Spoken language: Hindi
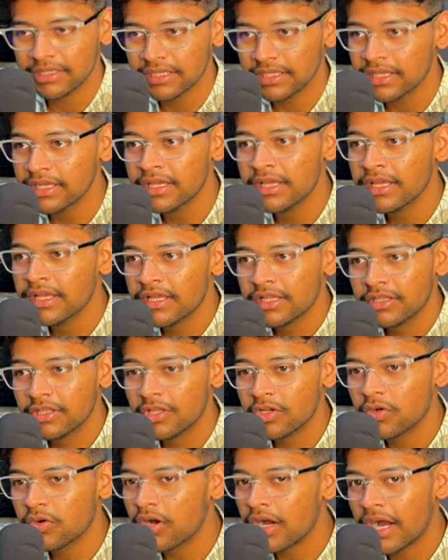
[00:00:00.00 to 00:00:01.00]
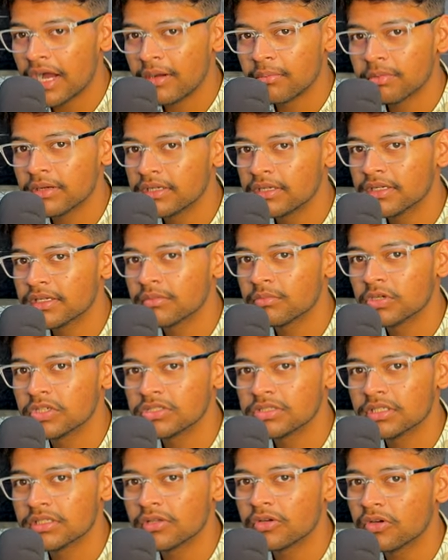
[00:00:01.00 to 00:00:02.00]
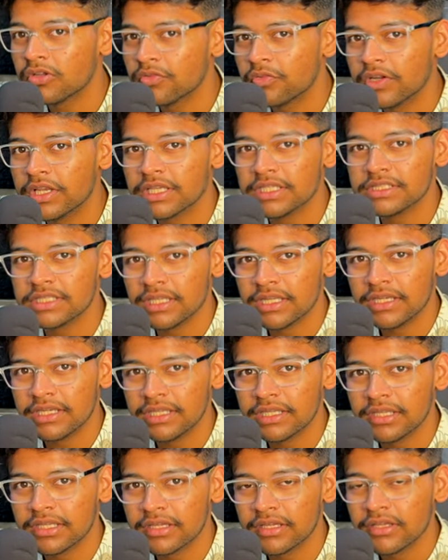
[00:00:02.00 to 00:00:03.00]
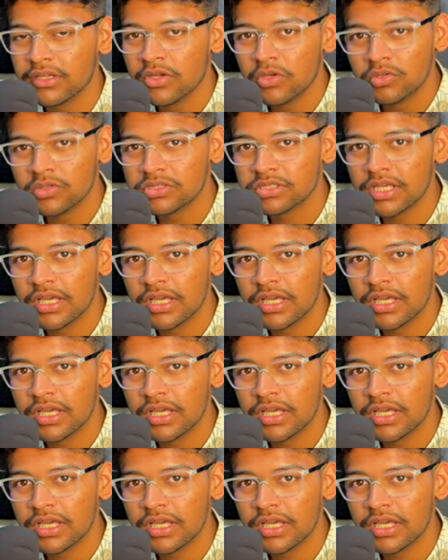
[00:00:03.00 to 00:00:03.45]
रही है देखो आपका डेटा बहुत ज़्यादा कॉन्फिडेंशियल है ठीक है उसे